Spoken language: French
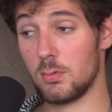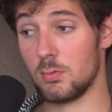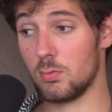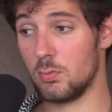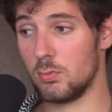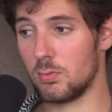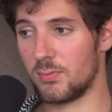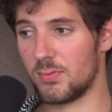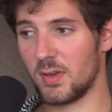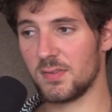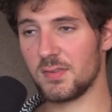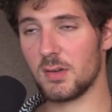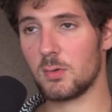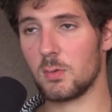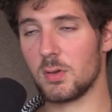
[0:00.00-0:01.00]
de faire
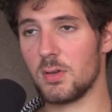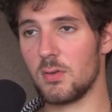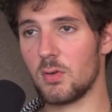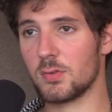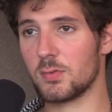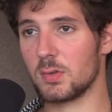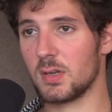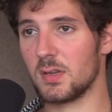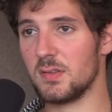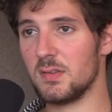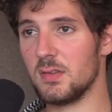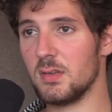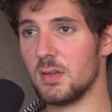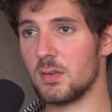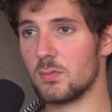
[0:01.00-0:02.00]
ça quoi, d'avoir ce
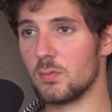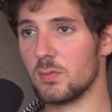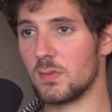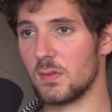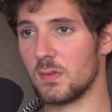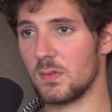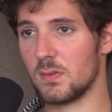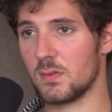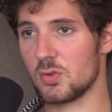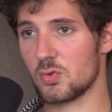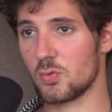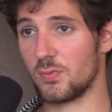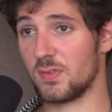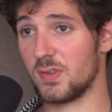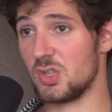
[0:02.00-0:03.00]
casting et tout, je
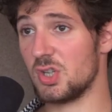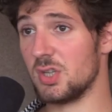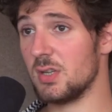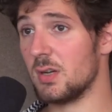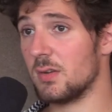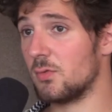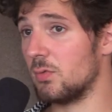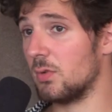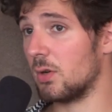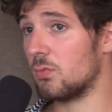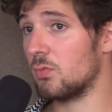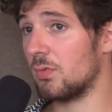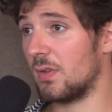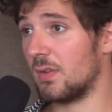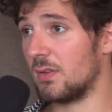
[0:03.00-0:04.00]
trouve ça génial. Tout d'un
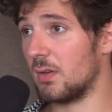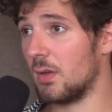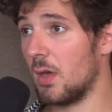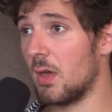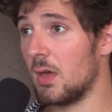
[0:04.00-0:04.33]
coup, mm. c'était